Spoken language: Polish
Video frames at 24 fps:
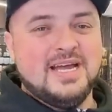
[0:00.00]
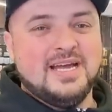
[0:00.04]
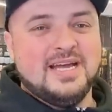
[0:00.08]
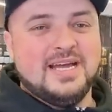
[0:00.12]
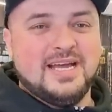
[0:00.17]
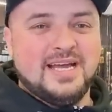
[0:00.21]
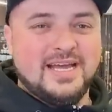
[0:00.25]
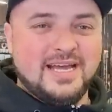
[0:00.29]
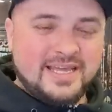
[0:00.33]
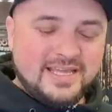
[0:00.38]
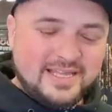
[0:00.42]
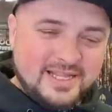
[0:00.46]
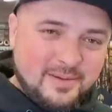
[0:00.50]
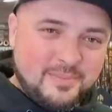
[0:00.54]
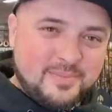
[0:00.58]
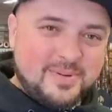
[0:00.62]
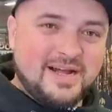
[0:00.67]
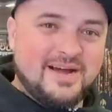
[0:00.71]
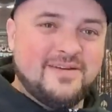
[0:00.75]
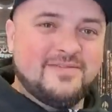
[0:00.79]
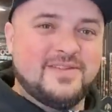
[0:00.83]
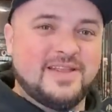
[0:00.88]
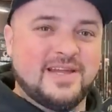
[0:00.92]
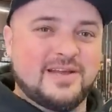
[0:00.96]
E, I
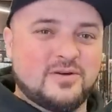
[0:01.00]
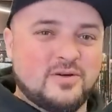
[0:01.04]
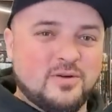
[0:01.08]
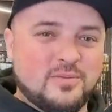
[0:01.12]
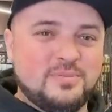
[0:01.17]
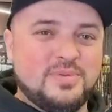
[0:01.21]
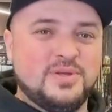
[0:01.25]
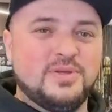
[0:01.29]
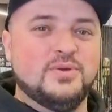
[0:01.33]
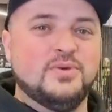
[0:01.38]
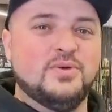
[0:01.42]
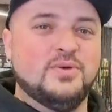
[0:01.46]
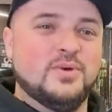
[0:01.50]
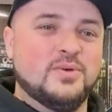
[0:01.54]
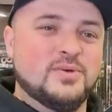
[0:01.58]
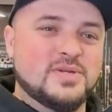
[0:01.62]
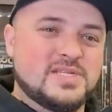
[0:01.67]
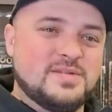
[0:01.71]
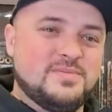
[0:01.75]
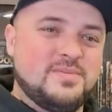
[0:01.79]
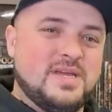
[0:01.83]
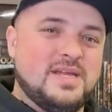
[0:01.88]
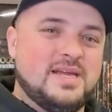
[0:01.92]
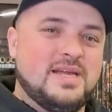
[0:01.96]
naprawdę kombinują,
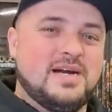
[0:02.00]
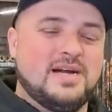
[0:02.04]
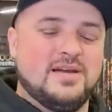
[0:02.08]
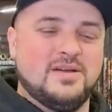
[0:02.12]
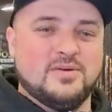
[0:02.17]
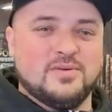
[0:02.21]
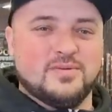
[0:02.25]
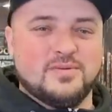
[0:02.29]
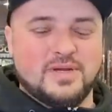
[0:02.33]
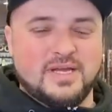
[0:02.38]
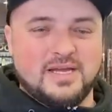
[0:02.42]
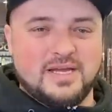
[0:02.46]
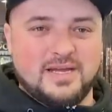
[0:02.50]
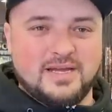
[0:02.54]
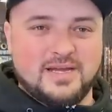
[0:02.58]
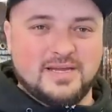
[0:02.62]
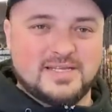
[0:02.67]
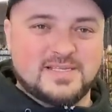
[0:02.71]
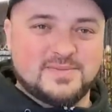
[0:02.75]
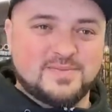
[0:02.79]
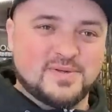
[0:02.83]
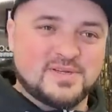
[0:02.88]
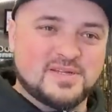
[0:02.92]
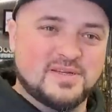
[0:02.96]
zmieniają e,
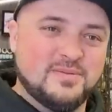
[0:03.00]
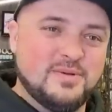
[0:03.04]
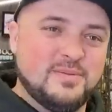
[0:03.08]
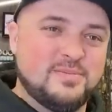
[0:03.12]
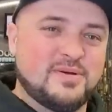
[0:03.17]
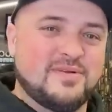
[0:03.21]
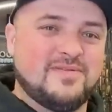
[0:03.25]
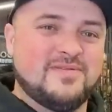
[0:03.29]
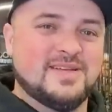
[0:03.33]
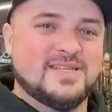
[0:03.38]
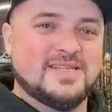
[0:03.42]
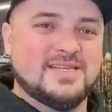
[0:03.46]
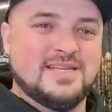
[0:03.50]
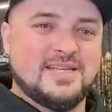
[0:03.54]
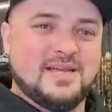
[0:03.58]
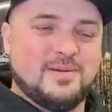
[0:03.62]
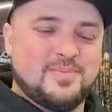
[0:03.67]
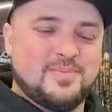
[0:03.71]
sposoby prowadzenia,